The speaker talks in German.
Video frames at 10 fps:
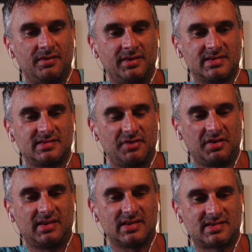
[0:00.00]
Und das ist
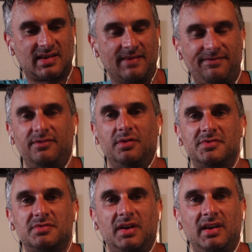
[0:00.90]
wirklich das Kämpfen
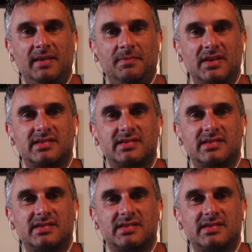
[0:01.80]
ums Überleben,